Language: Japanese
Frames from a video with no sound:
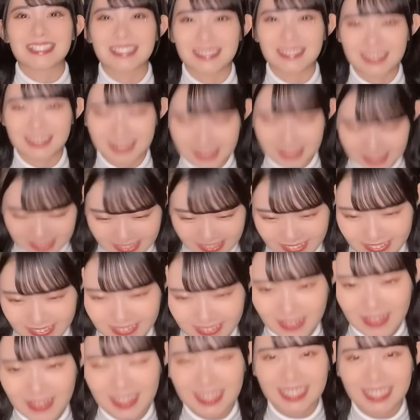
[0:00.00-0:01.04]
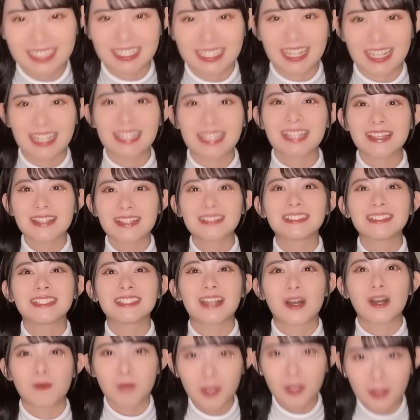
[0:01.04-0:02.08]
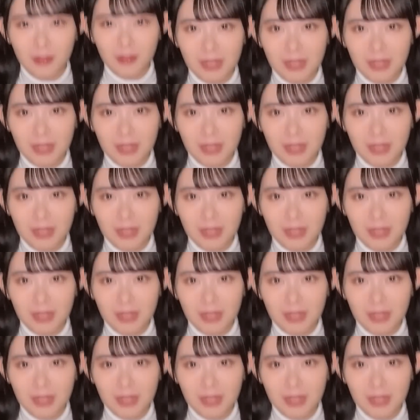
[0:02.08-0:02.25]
ずっとお届けできたらいいなというふうに思うの